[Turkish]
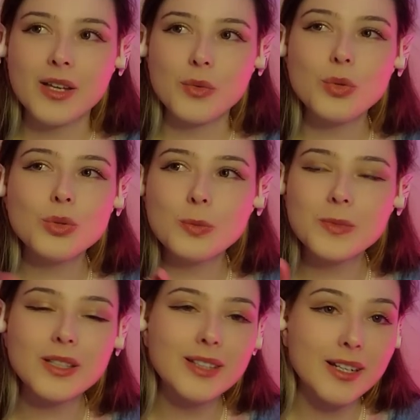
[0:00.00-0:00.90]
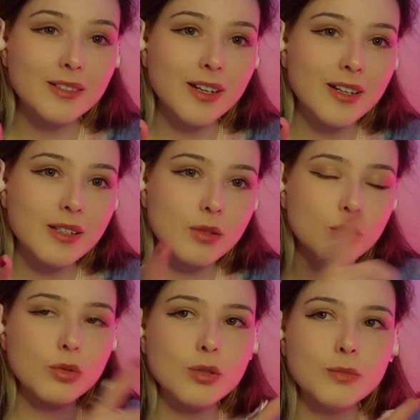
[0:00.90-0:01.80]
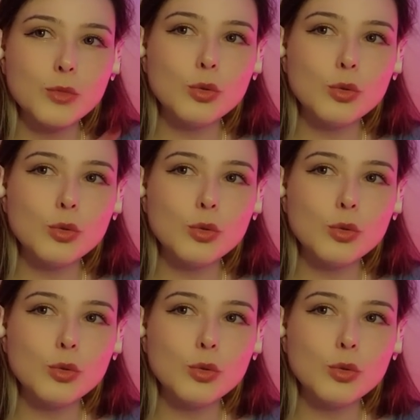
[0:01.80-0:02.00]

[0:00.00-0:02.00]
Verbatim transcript: YouTube'dan ne kadar kazanıyorum?